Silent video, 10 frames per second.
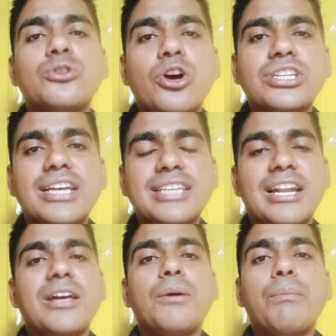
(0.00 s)
দশ হাজার
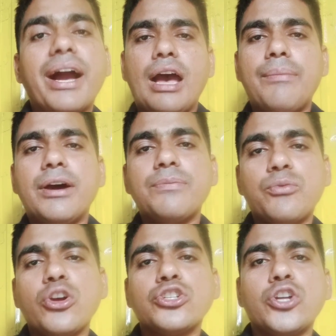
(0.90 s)
বা আমার
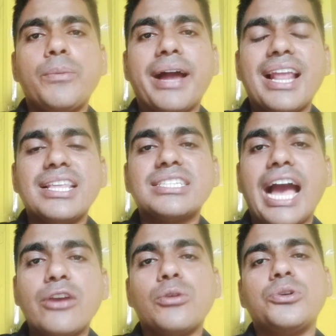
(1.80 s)
প্রশ্ন বাংলাদেশ
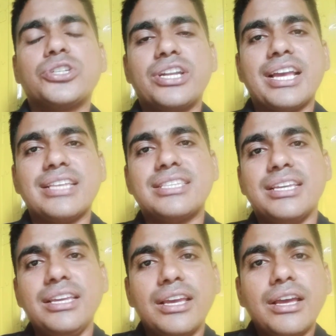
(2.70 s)
হাইকমিশনের কাছে
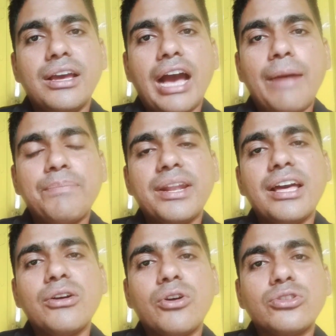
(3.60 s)
আপনারা
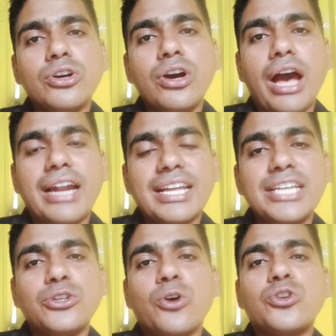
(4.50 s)
গত
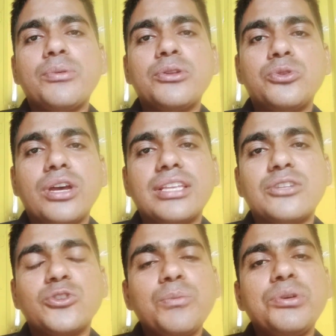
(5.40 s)
আঠাইশ অক্টোবর দুই হাজার
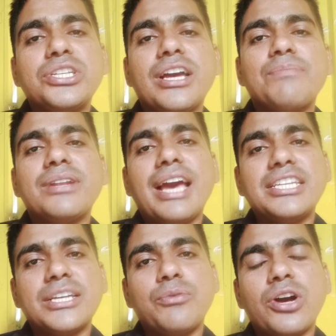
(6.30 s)
চব্বিশে আপনারা
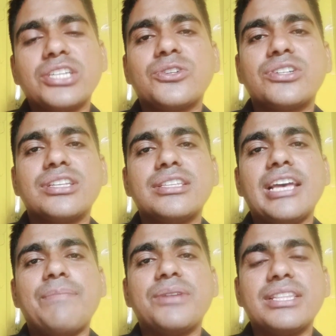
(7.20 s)
আইসা প্রকাশ করছেন যে
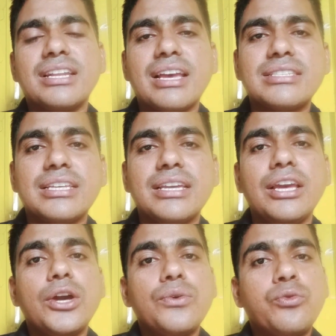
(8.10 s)
আপনাদের কাছে
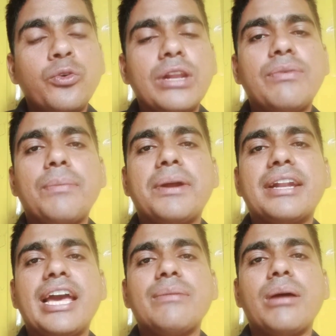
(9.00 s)
ফুয়েল পেপার
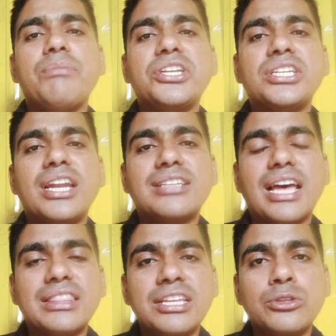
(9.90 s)
নাই বা মেশিনের
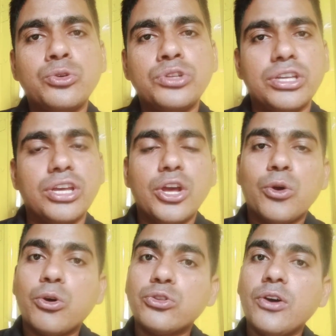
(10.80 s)
যান্ত্রিক ত্রুটি
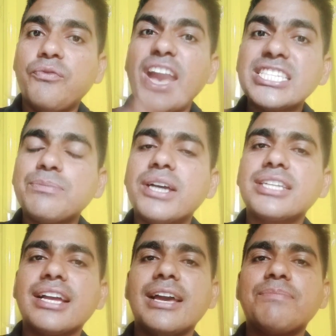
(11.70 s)
গত পাঁচ মাস
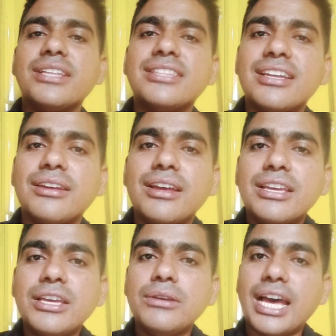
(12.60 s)
আগে আপনাদের
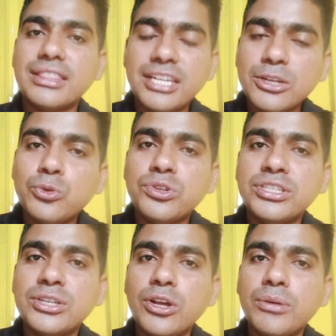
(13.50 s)
কি যান্ত্রিক ত্রুটি
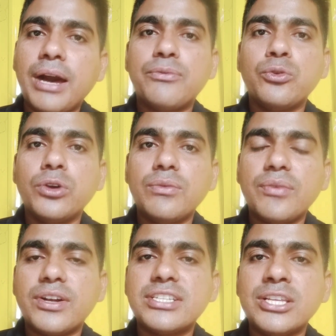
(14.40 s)
ছিল বা ফুয়েল
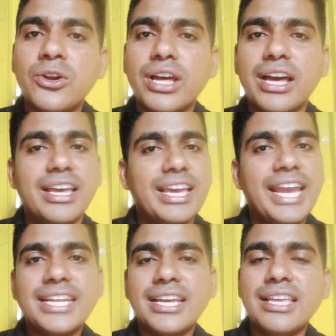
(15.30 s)
পেপার ছিল না
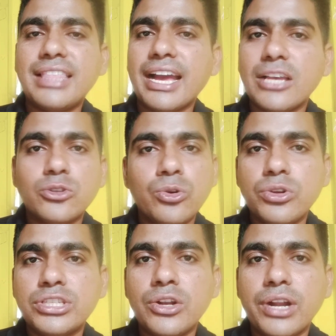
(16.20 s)
এটা কি দেখা
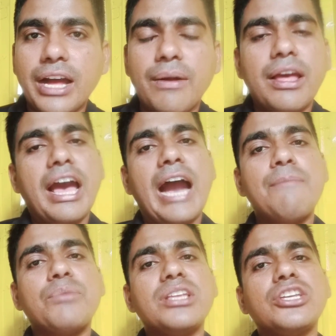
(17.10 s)
জরুরি ছিল না
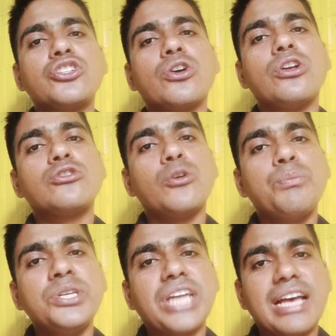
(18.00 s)
আমরা যে সকল
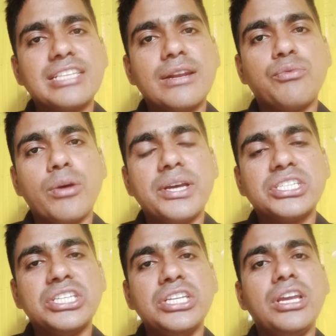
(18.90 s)
চব্বিশ হাজার
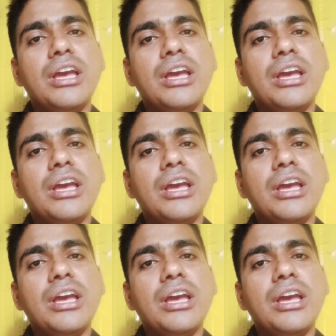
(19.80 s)
প্রবাসী